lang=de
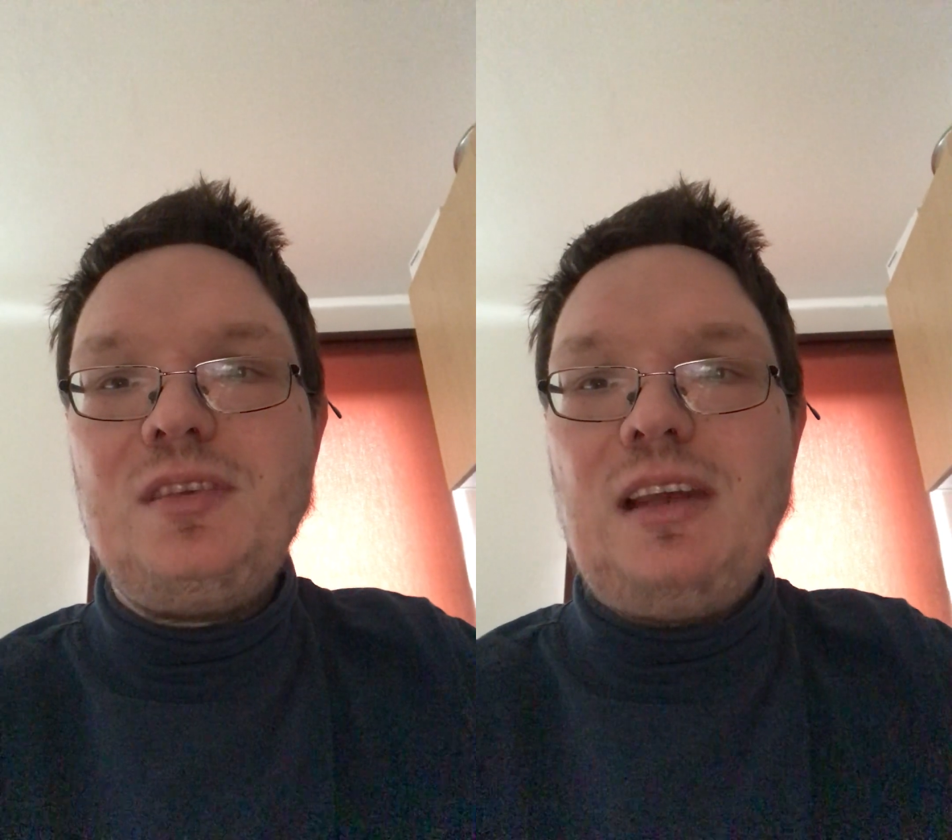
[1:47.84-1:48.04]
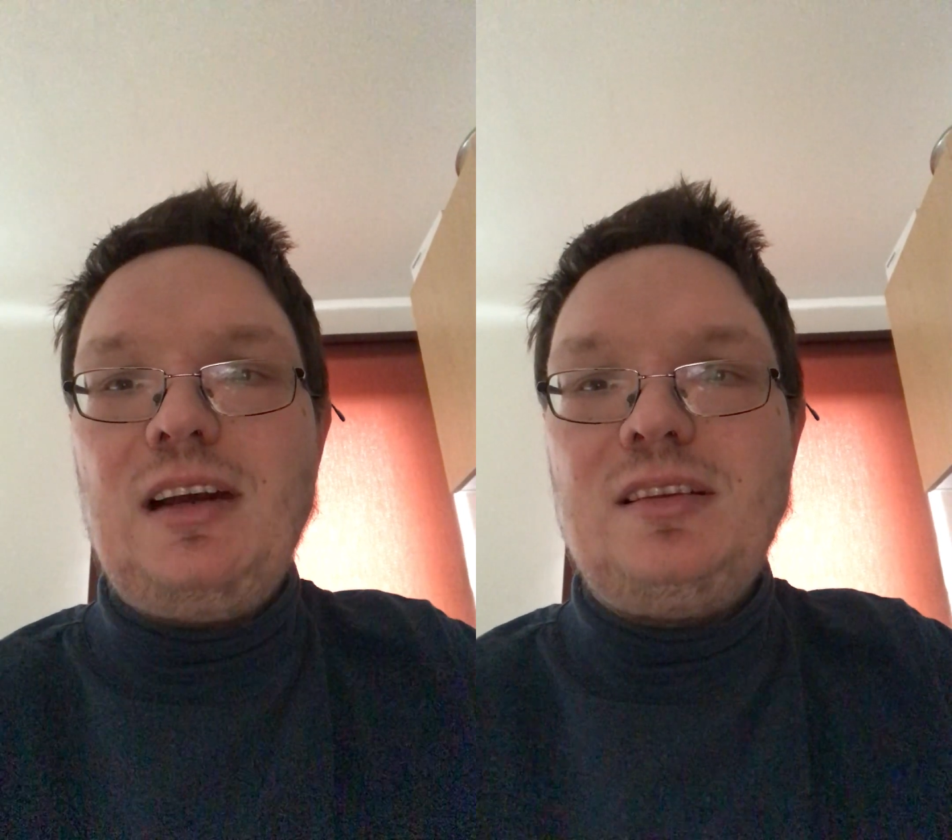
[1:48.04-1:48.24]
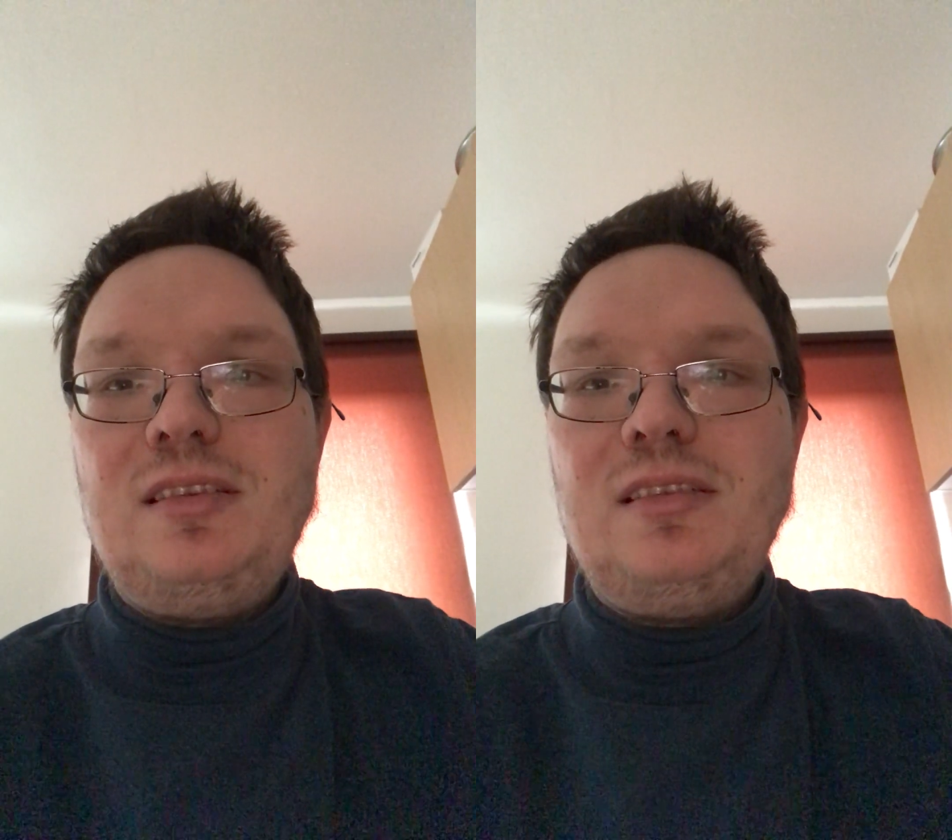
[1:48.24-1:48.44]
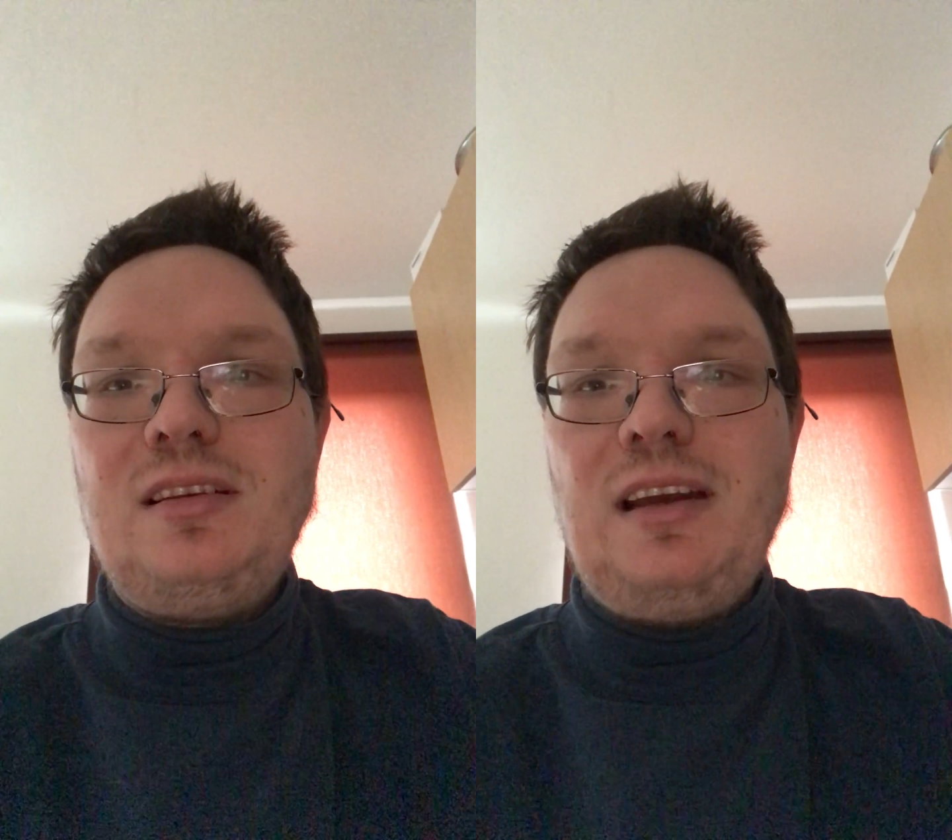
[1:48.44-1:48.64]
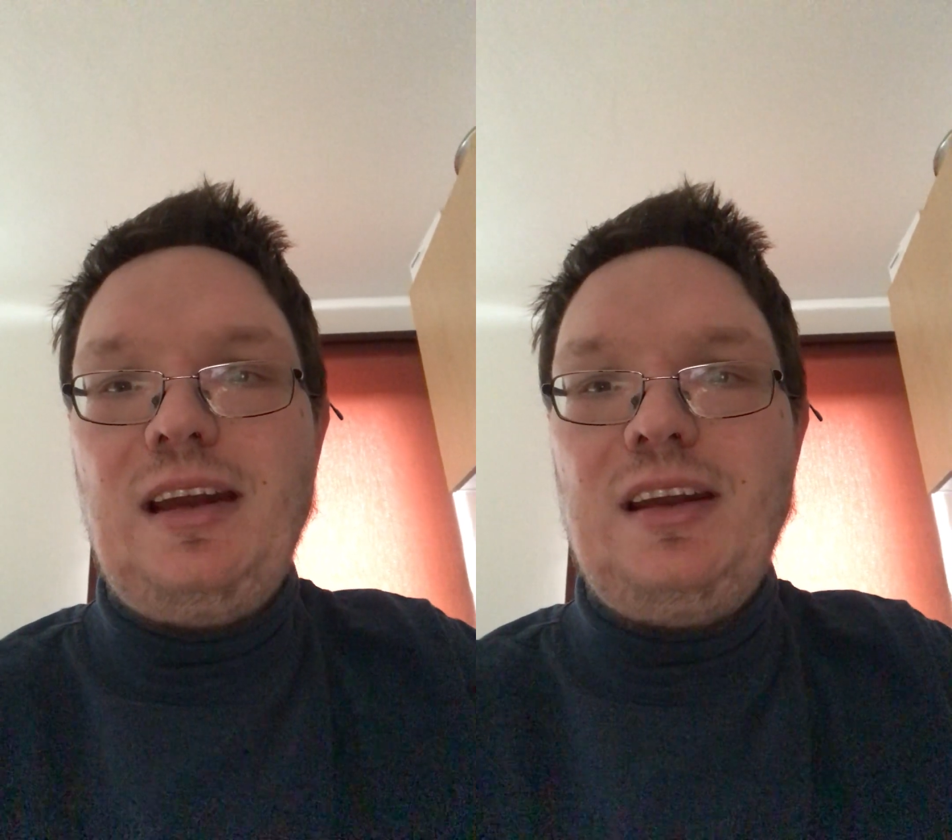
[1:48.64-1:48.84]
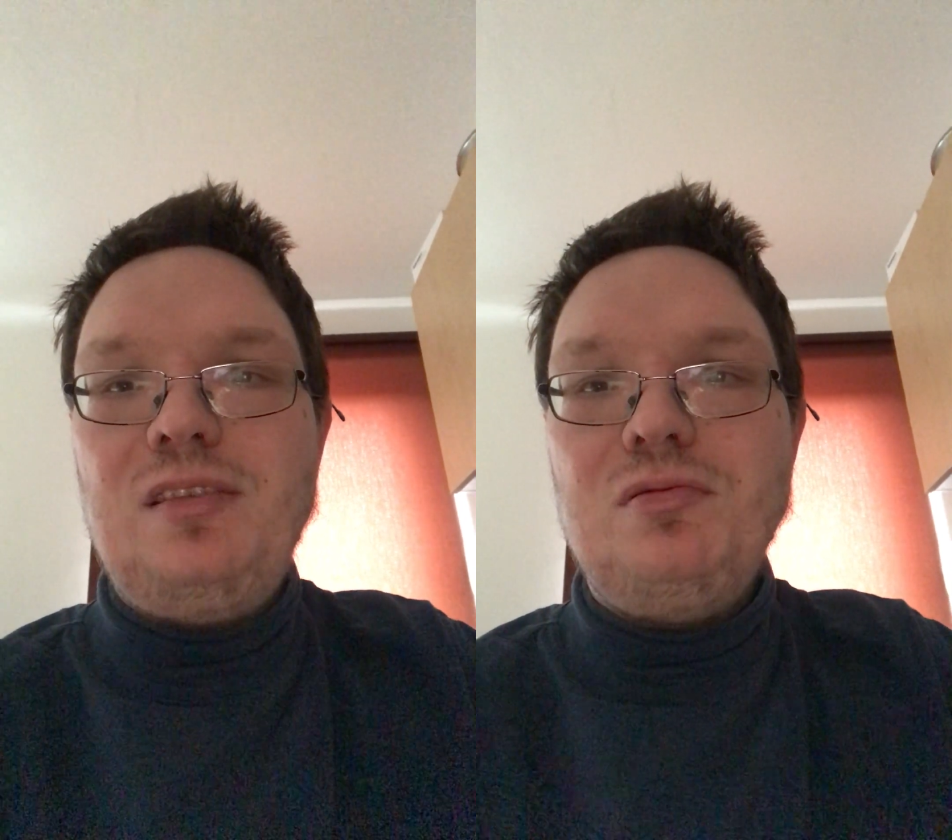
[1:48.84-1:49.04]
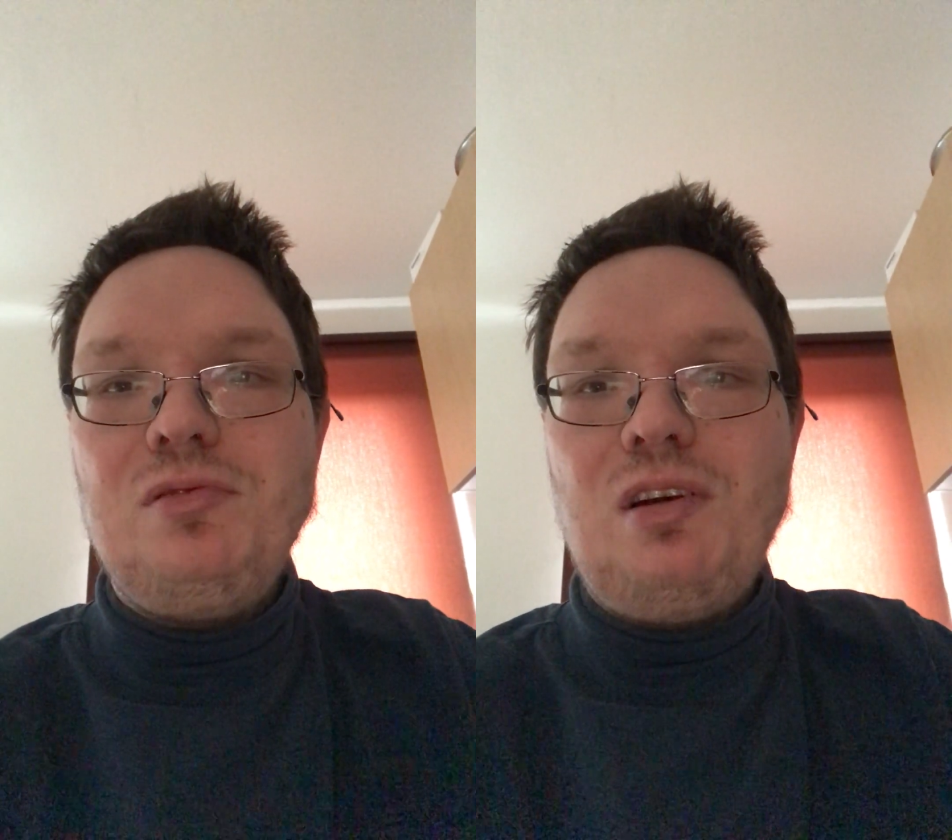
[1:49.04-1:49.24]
Daten, Ein- und